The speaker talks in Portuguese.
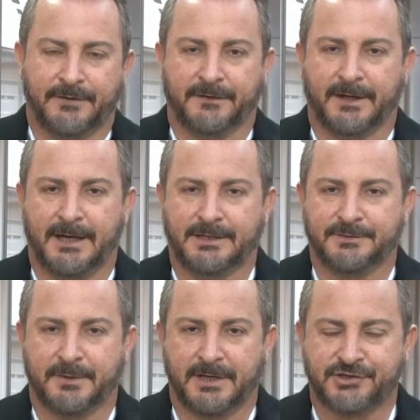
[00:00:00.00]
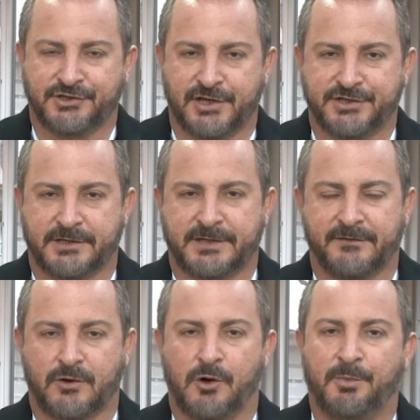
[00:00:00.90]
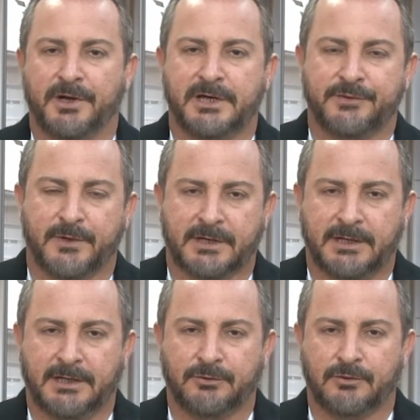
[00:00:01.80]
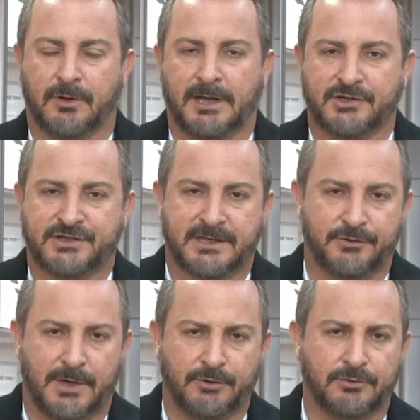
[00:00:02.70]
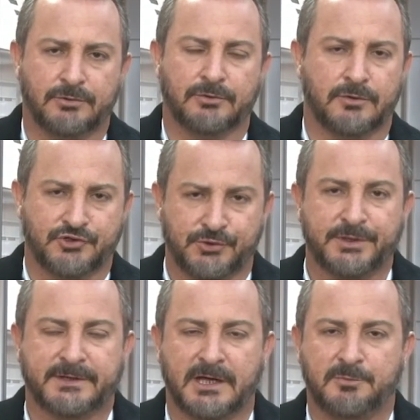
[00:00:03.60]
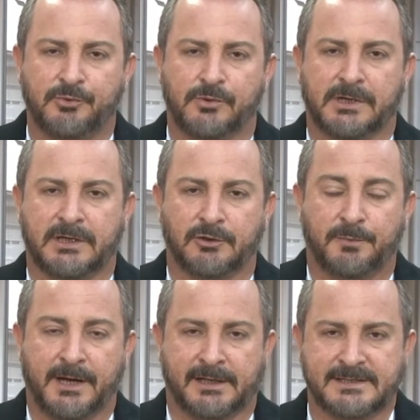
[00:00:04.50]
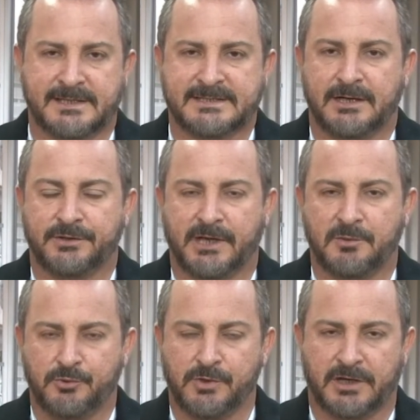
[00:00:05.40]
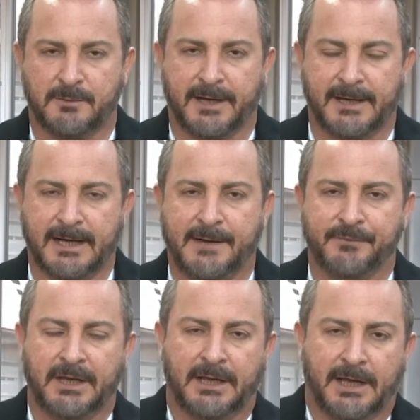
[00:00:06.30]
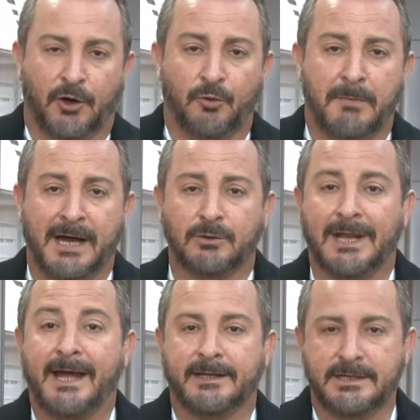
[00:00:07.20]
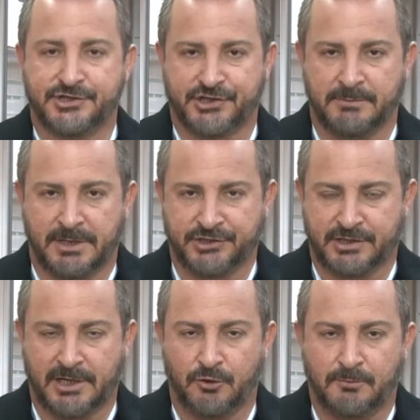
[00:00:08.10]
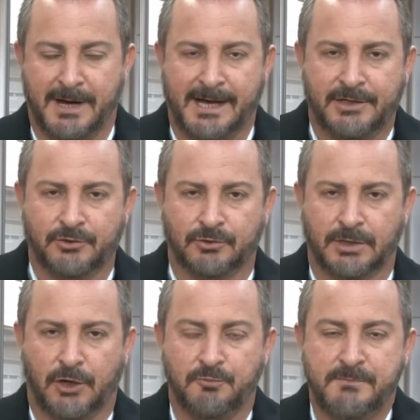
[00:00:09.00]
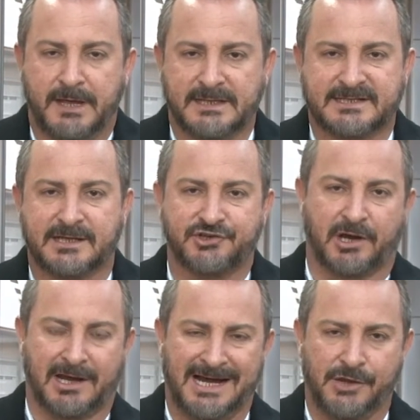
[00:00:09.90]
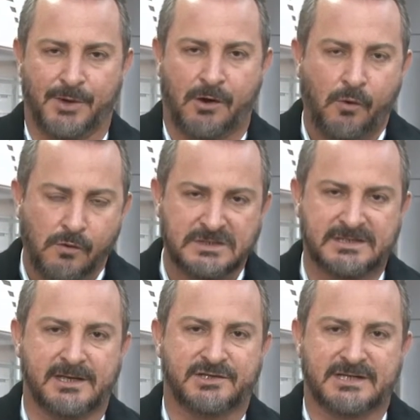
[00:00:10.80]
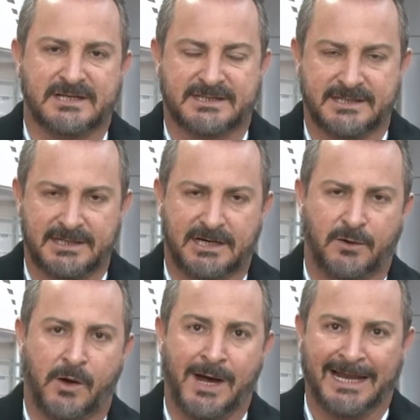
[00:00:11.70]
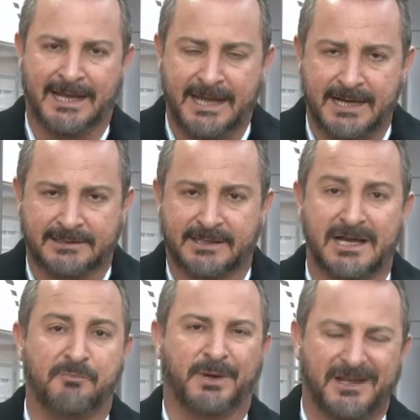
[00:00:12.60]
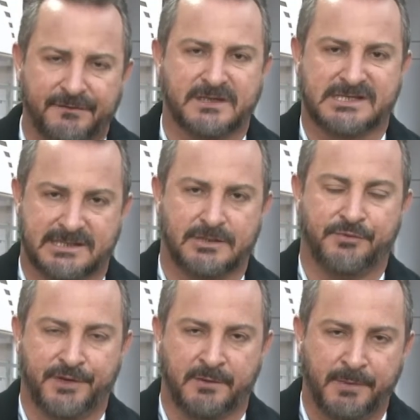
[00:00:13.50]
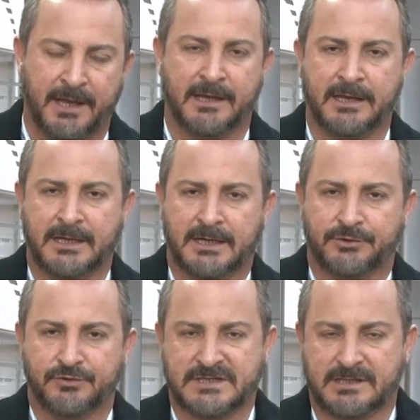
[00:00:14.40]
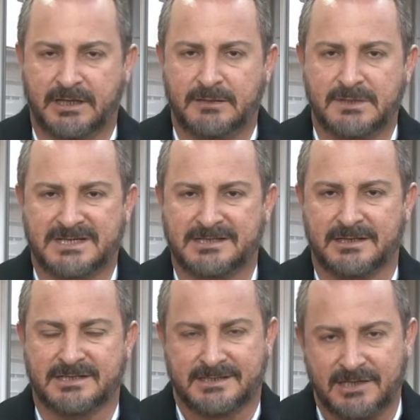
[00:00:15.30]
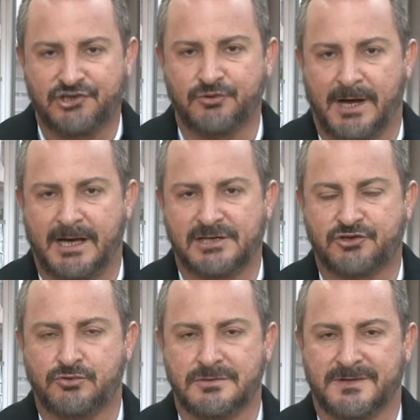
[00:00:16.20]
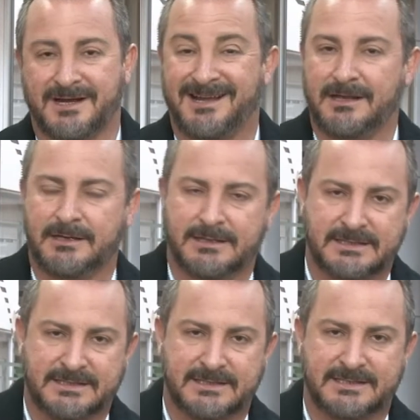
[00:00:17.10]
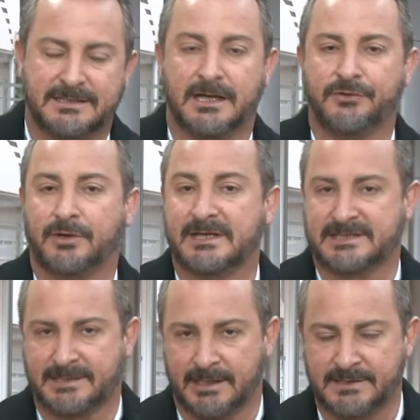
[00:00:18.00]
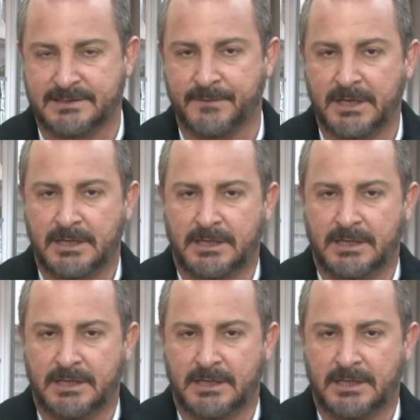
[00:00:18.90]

É verdade, beijo. A gente esteve acompanhando aqui no Colégio Estadual, no, no, Conjunto Itaipu, aqui no Parque Residencial Itaipu, aqui em Maringá. É o Maio Laranja, beijo. que é o maio, é um mês dedicado à conscientização, ao alerta e à prevenção também dos crimes eh, sexuais contra crianças e adolescentes.